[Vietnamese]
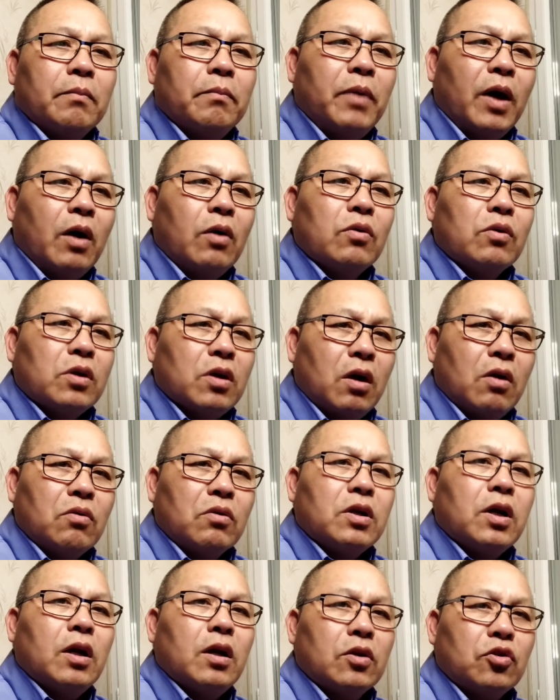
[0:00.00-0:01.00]
bao
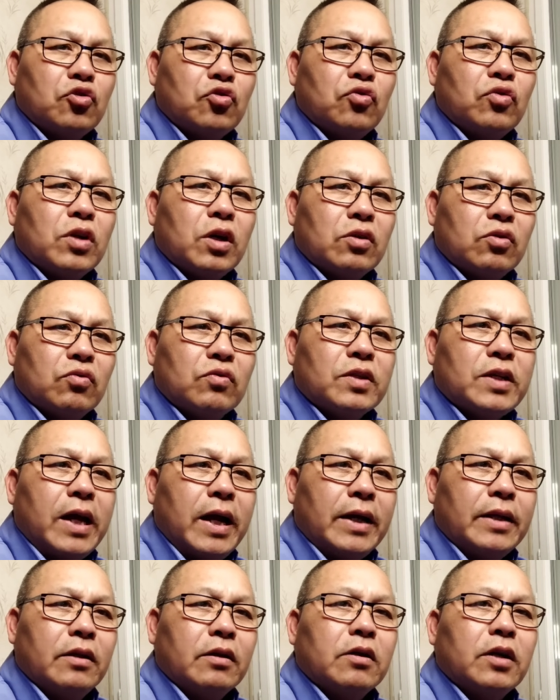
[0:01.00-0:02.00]
gấu có làm chú các tuần
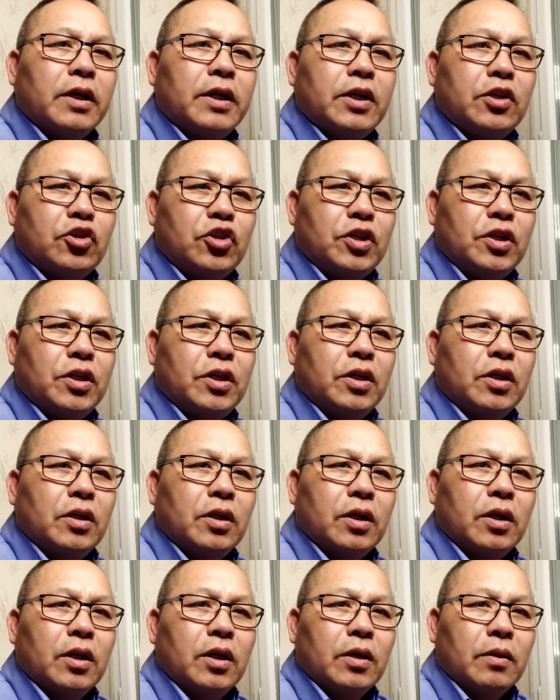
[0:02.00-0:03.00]
trai nữa các ý chỉ
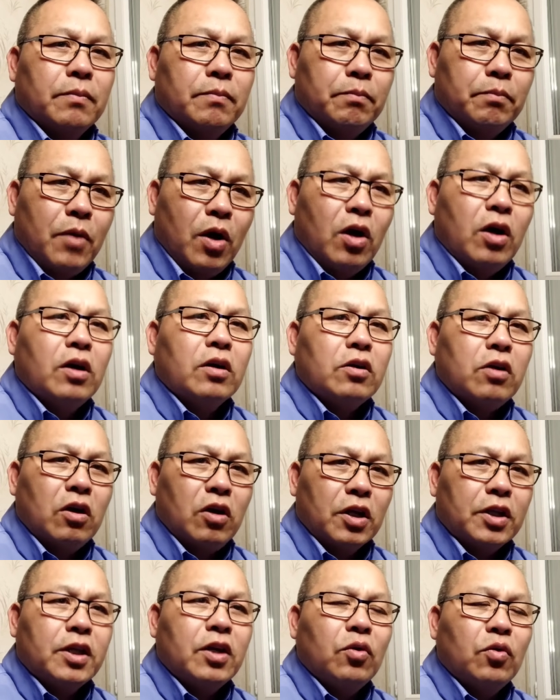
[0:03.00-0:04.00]
mò các
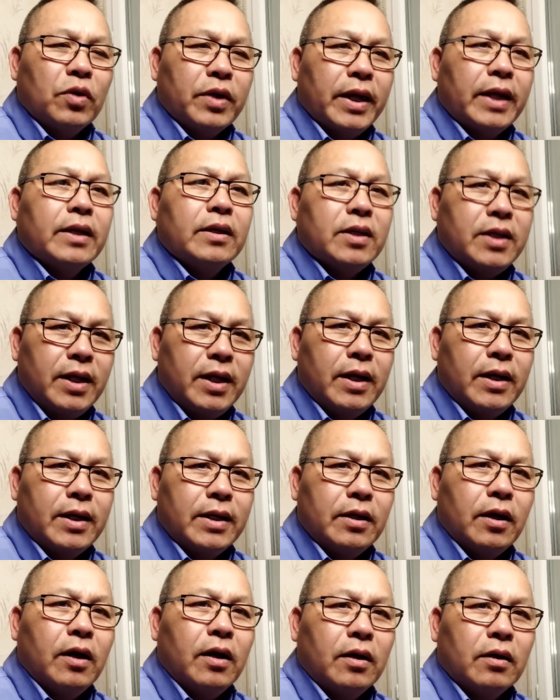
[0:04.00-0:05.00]
họ theo anh kia
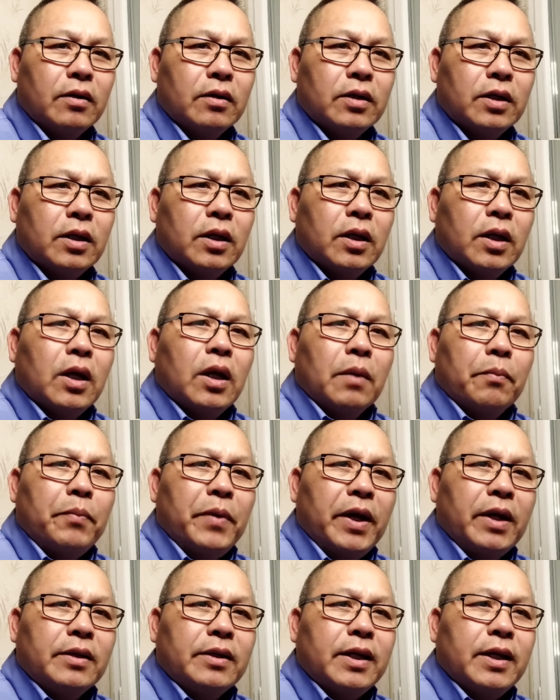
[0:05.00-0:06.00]
lấy rồi
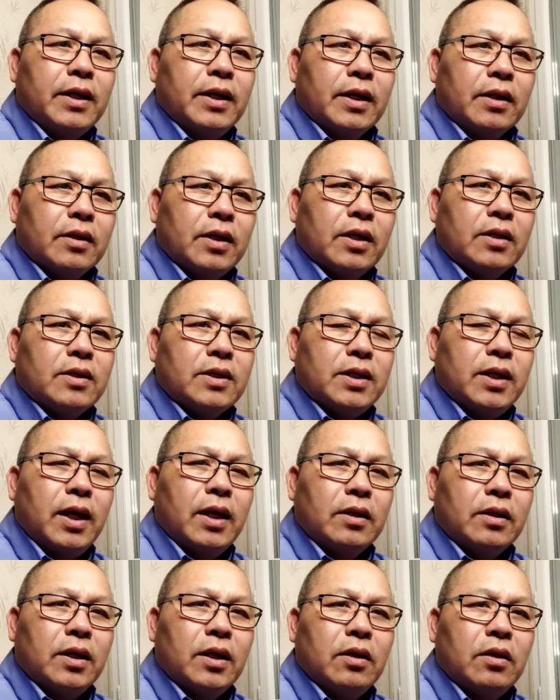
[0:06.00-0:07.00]
bê tê nè tê chỉ
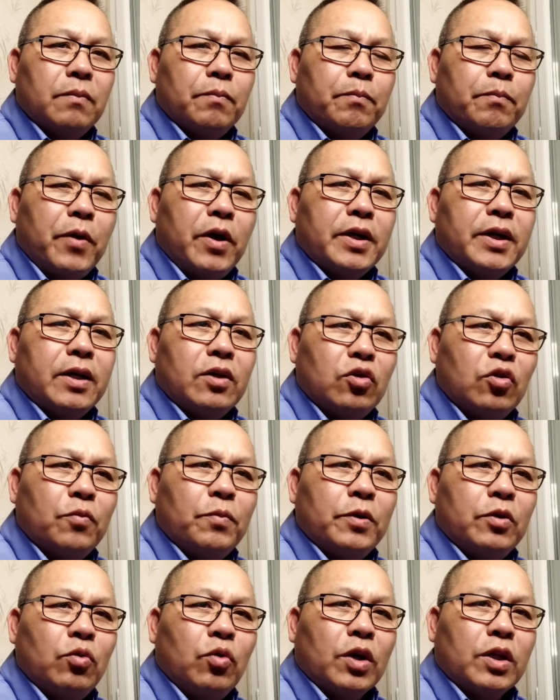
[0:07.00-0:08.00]
hai tê bao nè yêu
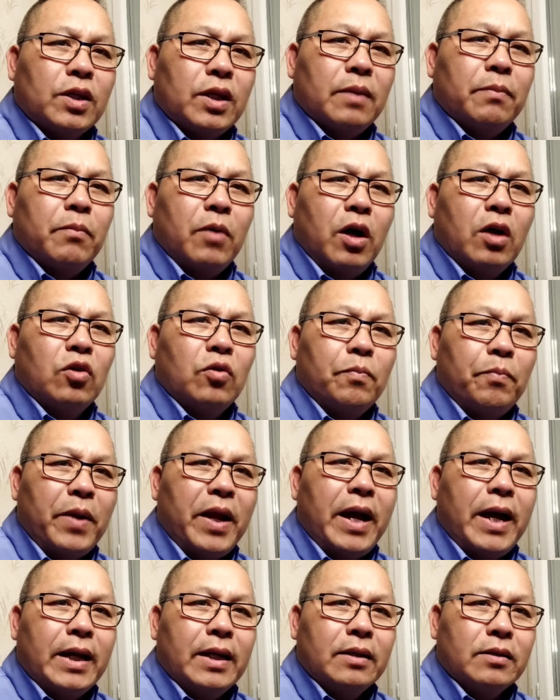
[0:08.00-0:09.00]
mi nhua chê mò lúc
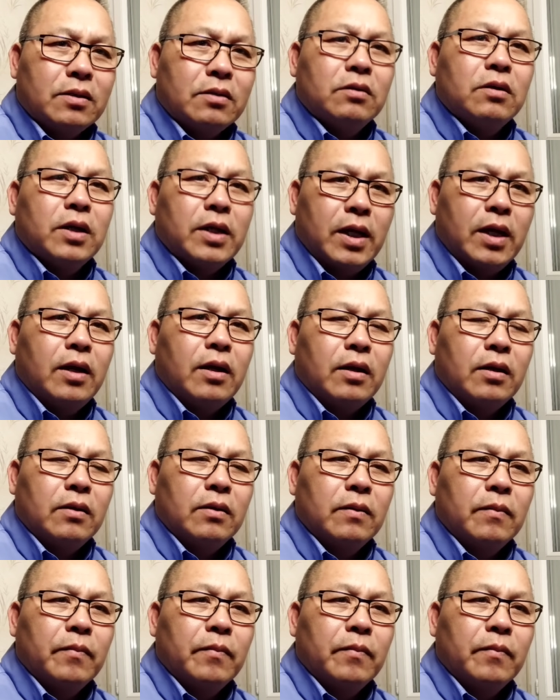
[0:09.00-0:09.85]
la sư đó đó